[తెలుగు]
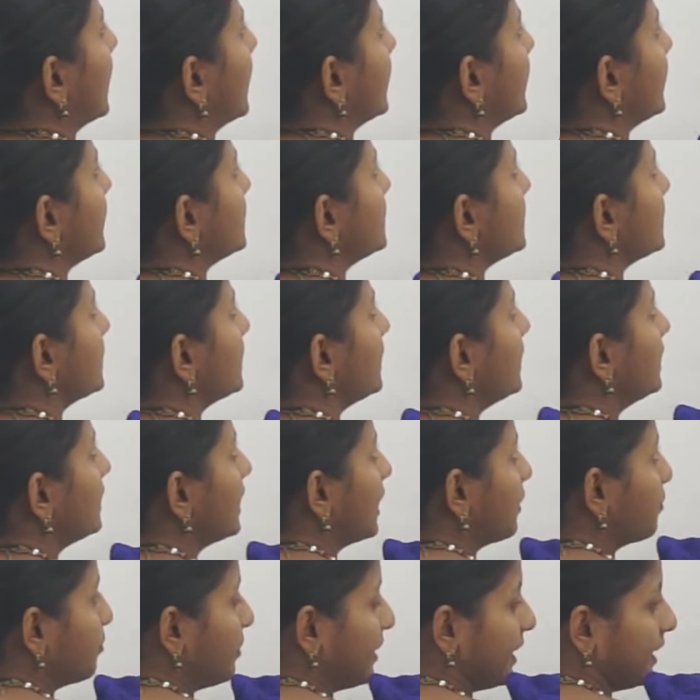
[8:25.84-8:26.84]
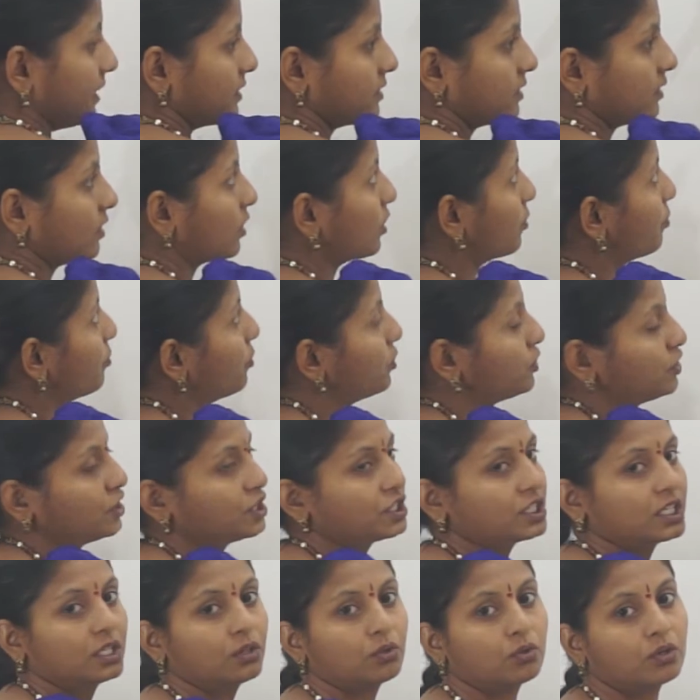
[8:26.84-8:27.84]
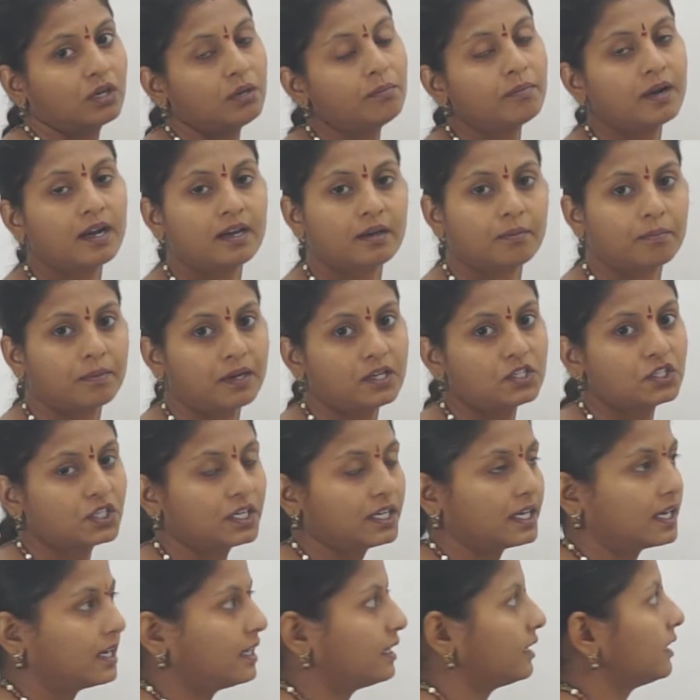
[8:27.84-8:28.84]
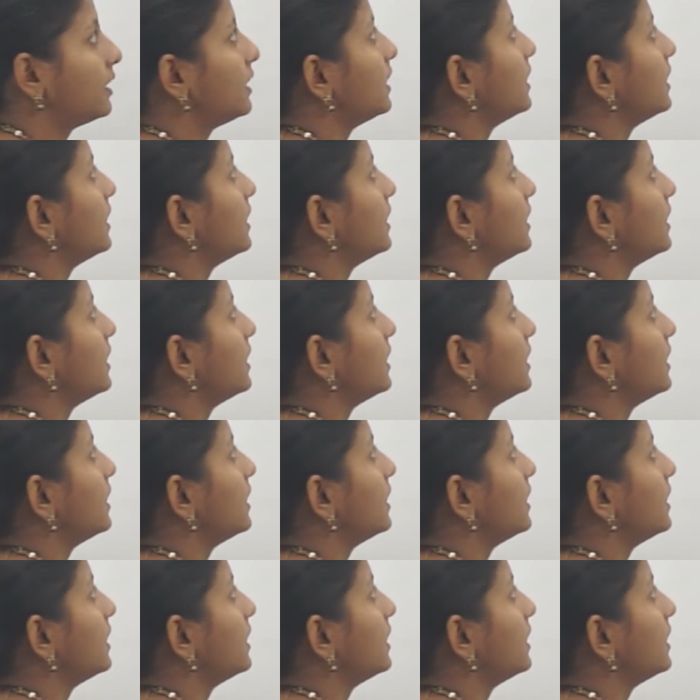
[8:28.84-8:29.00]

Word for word: ఆ డిజిట్ని దా ప్లేస్ యొక్క పొజిషన్ తోటి మల్టిప్లై చేయాలి